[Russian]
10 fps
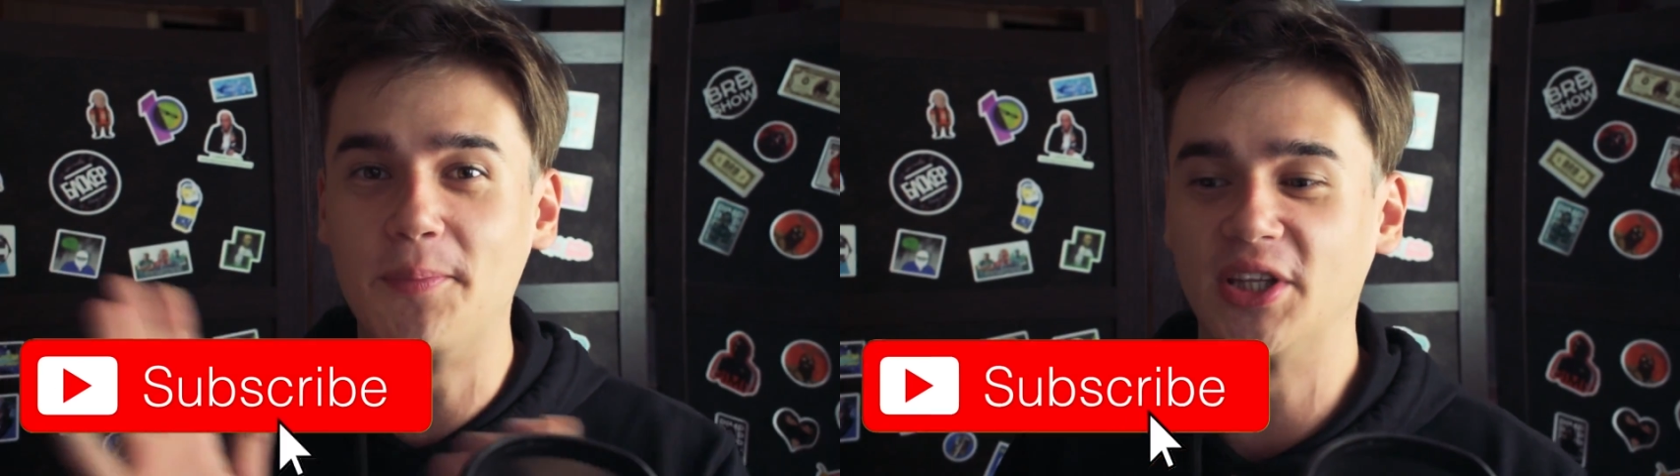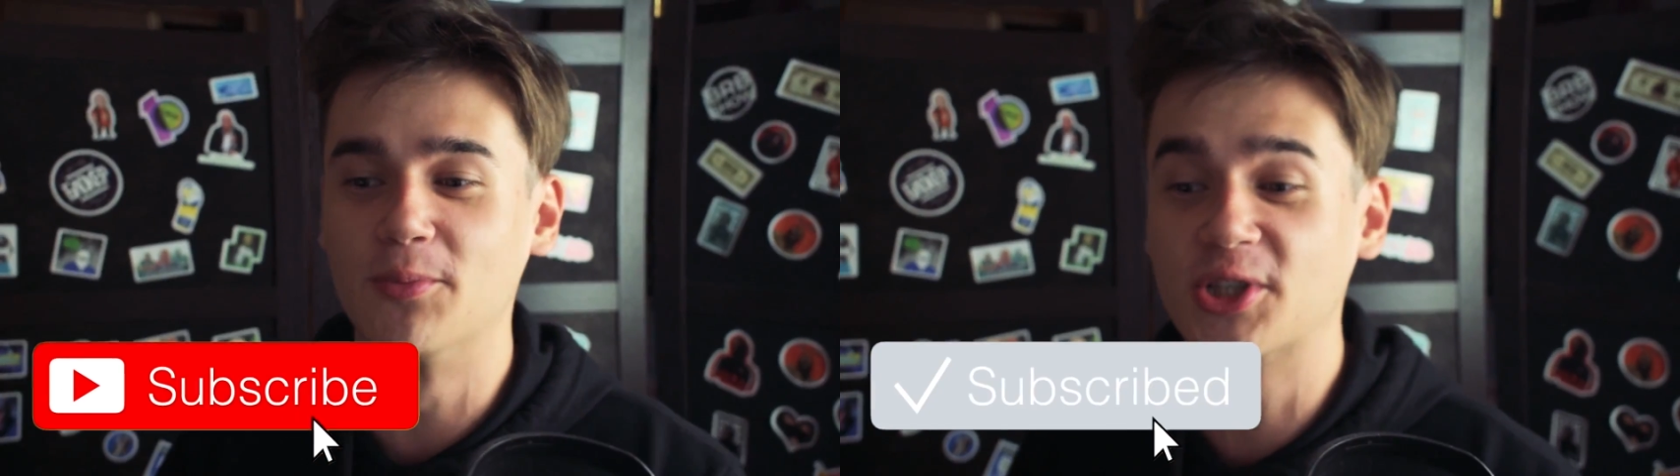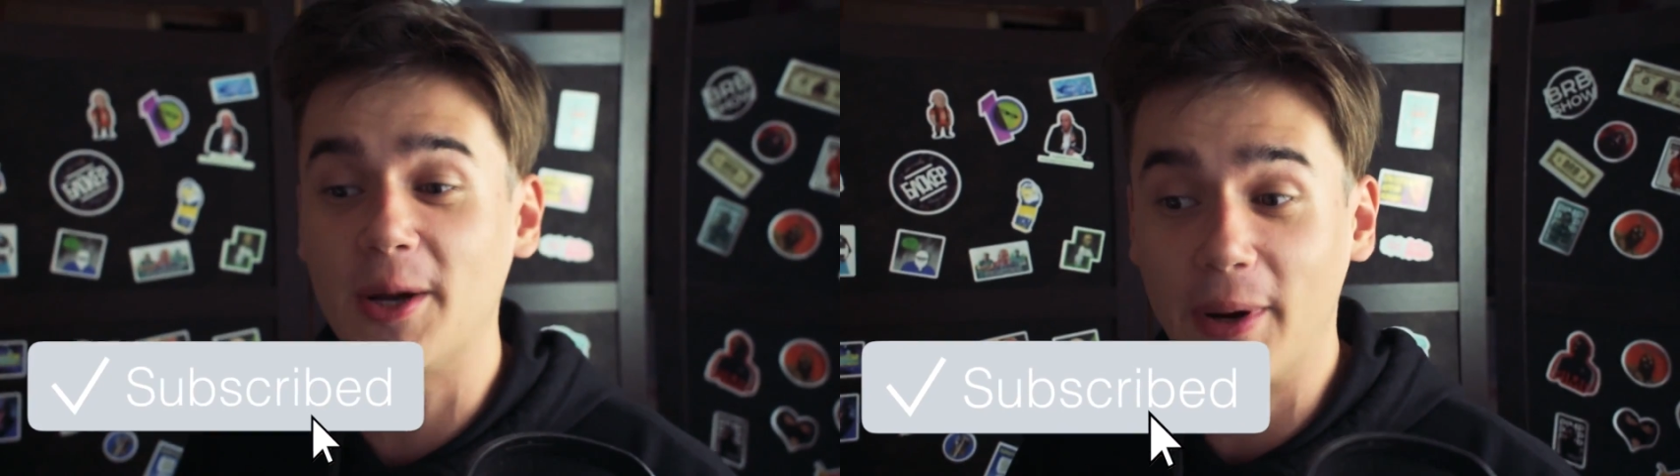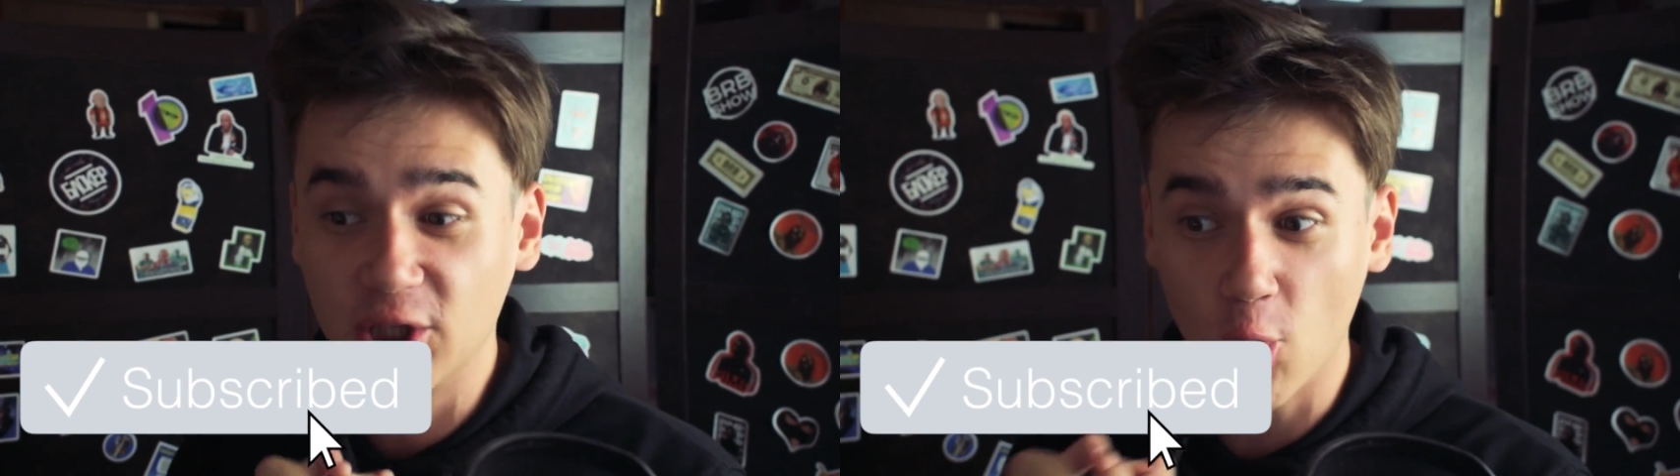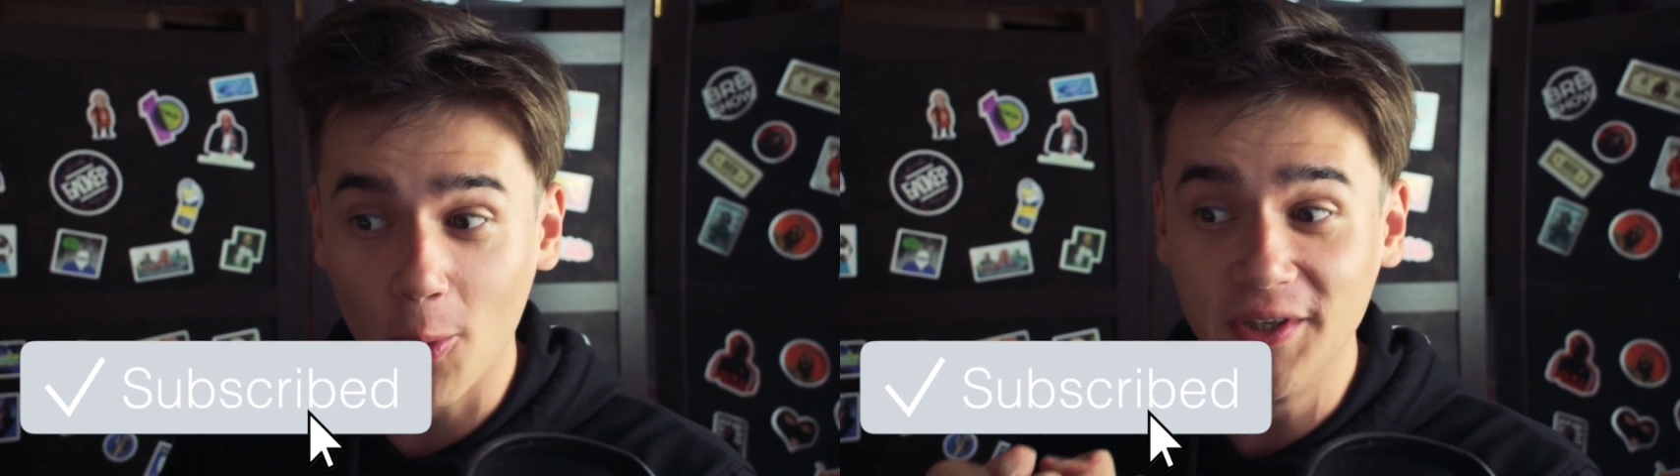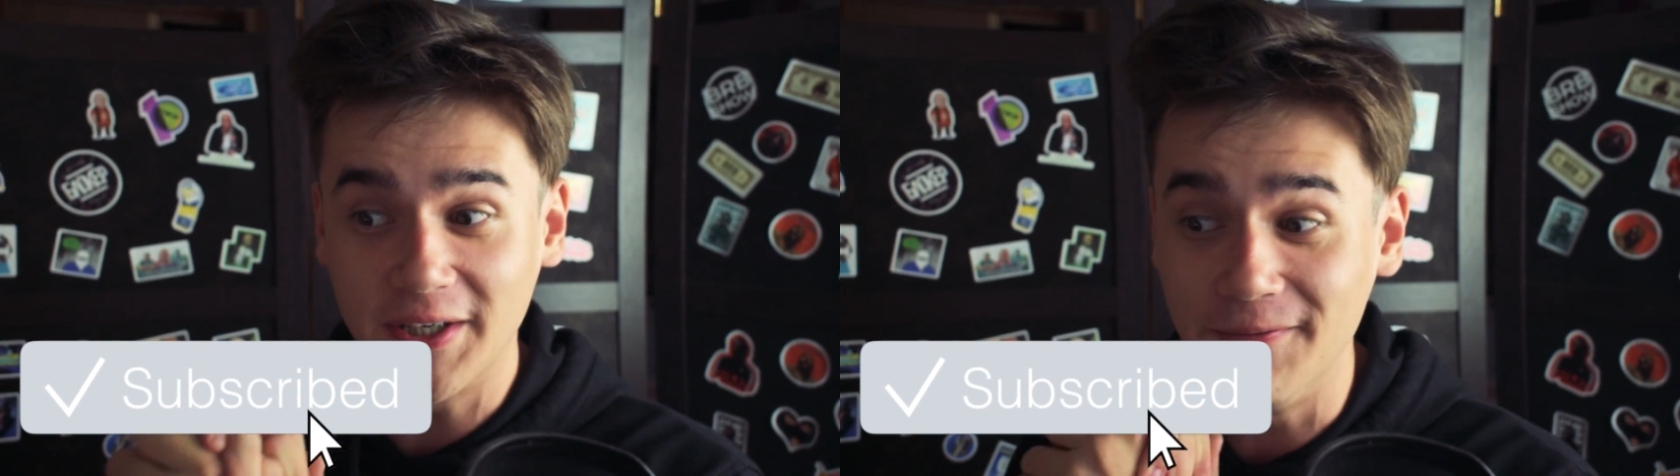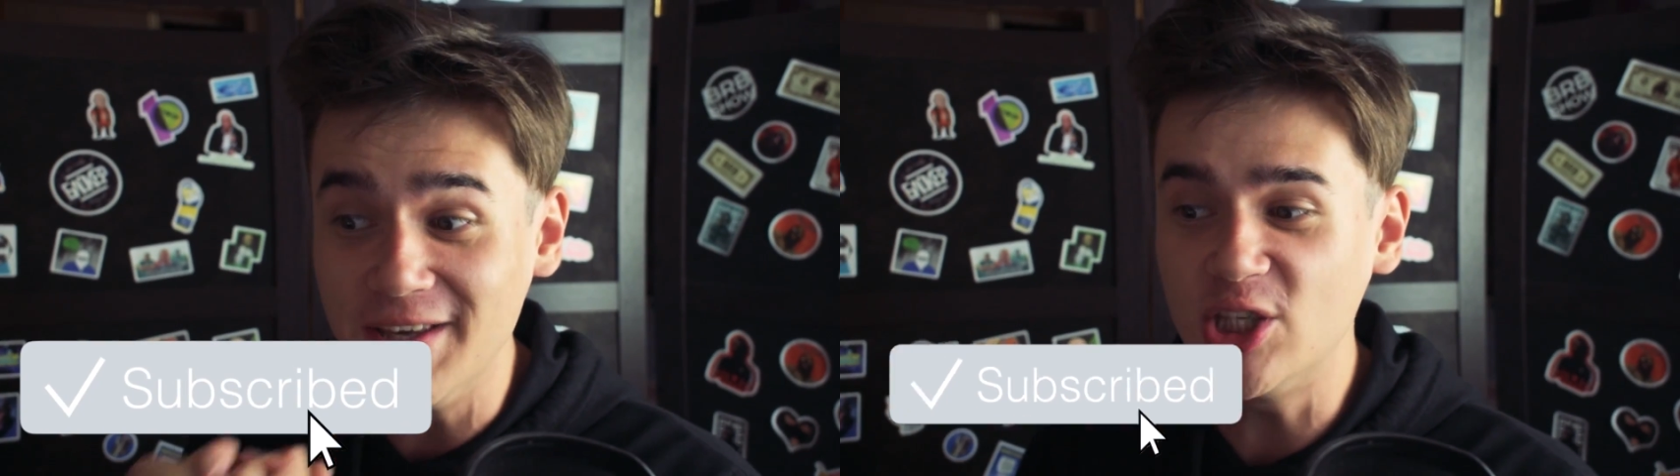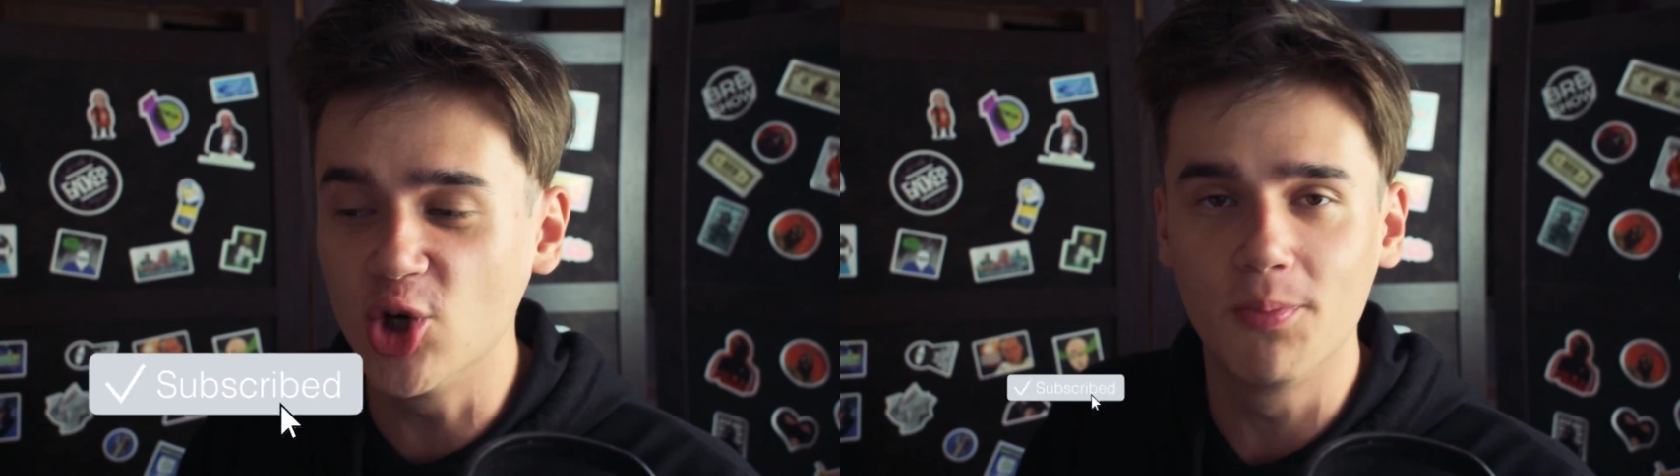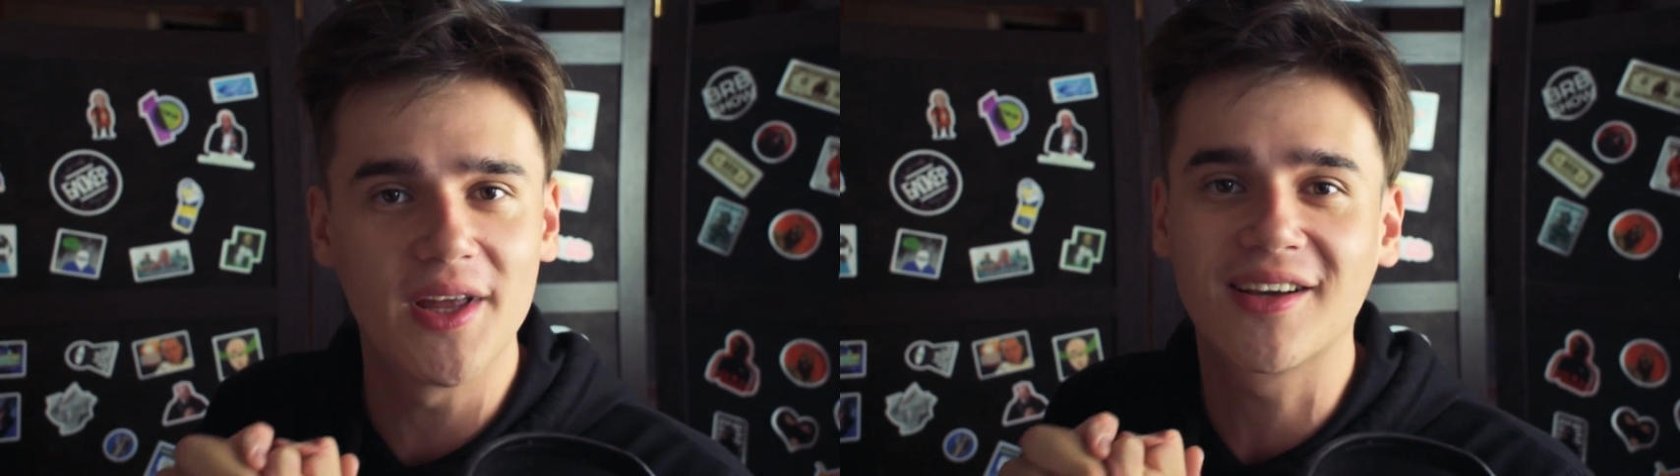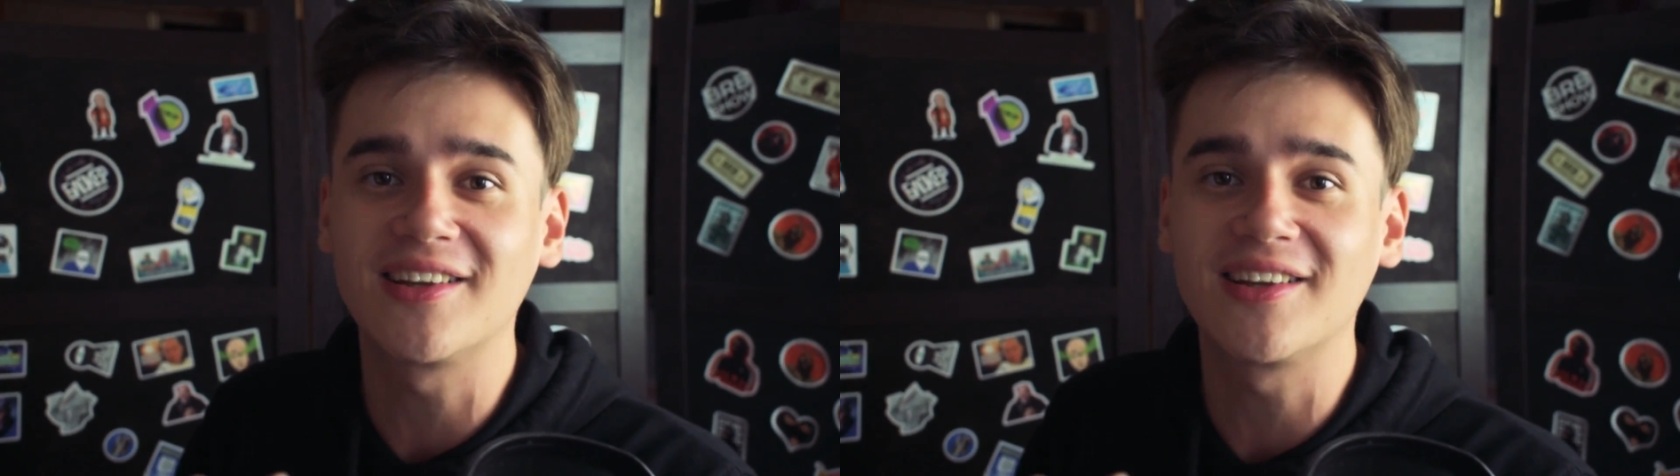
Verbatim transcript: потому что подобных видео у меня